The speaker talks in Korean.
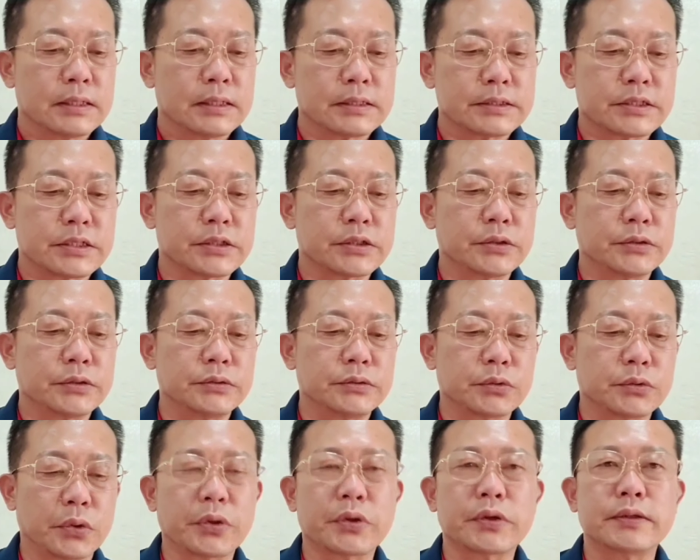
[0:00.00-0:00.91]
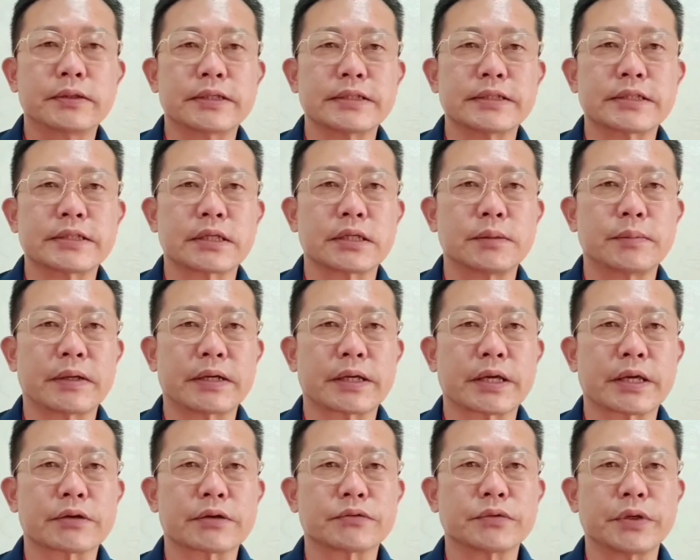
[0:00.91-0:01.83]
아, 즐거운 토요일 되시길
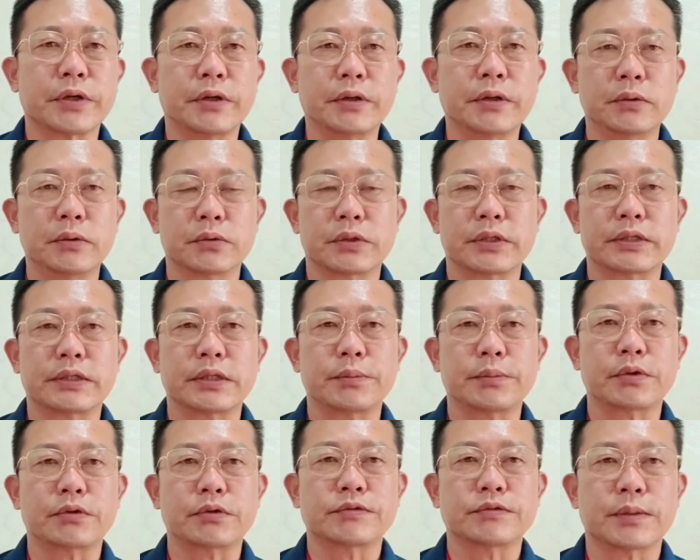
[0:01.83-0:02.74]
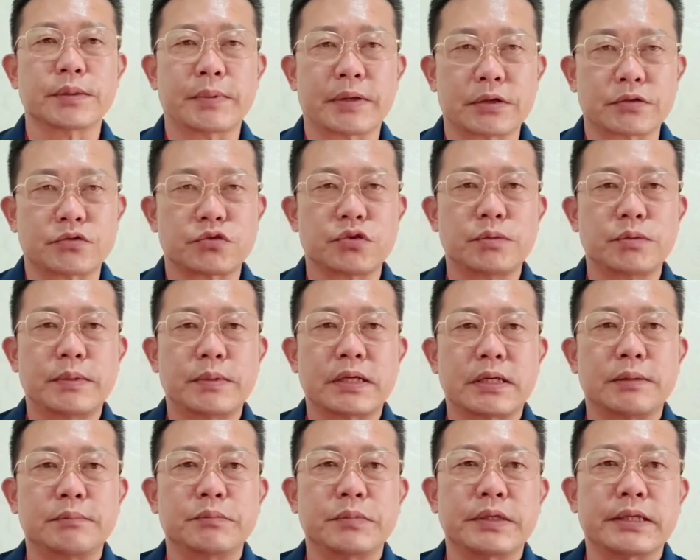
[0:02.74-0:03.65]
바라겠고요. 오늘 띠별 운세 바로
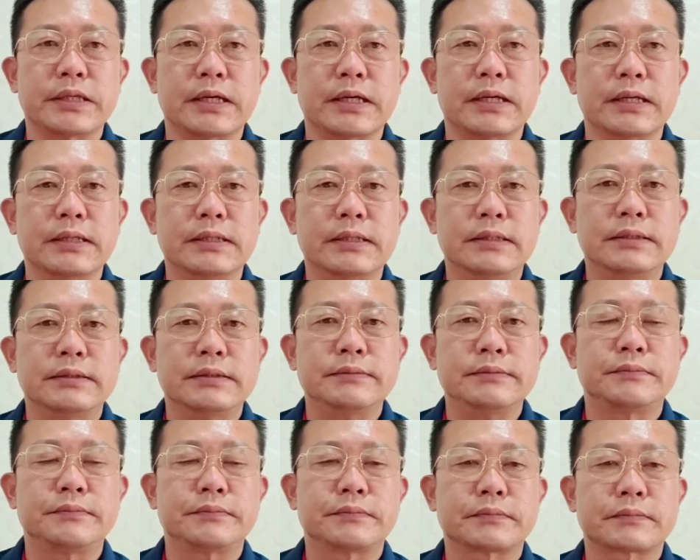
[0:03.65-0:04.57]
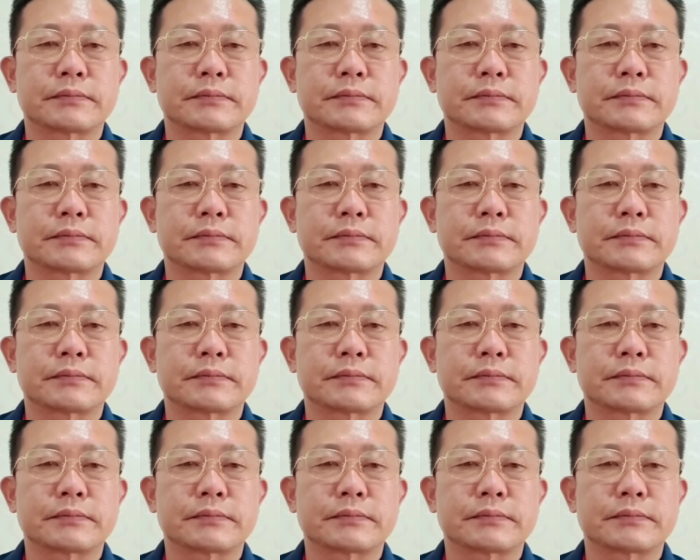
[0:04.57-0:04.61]
출발합니다.